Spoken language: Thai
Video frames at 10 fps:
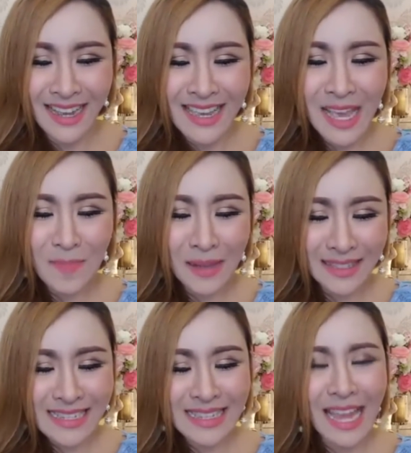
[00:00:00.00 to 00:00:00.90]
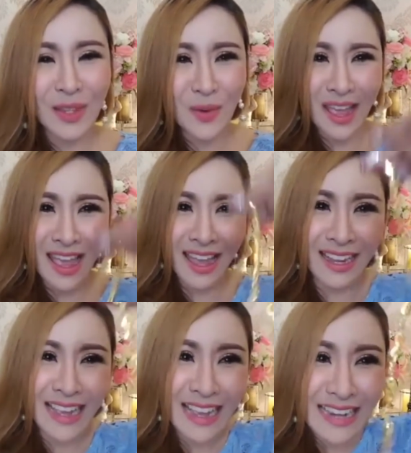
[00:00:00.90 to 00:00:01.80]
อย่าปฏิเสธตัวเอง
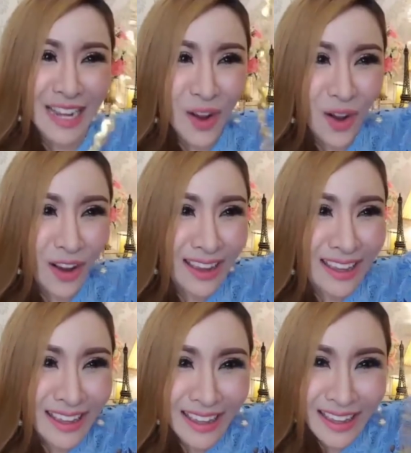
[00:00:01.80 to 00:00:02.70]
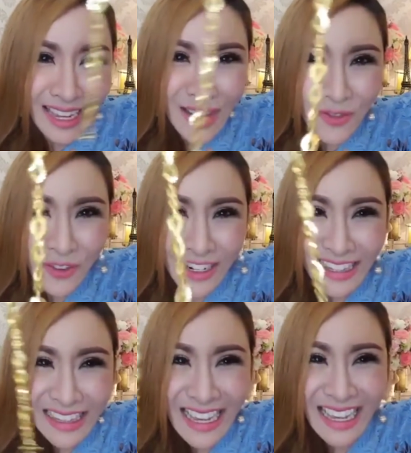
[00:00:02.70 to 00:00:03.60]
นี่ก็อินฟินิ
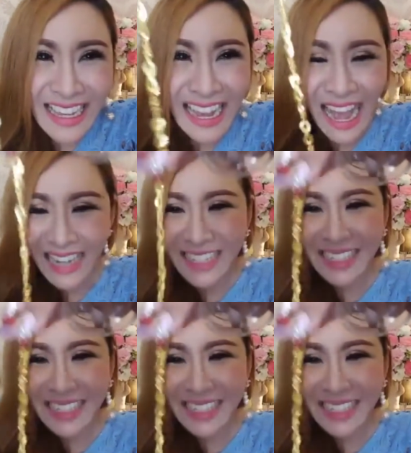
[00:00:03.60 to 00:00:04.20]
ตี้อีกอันนึง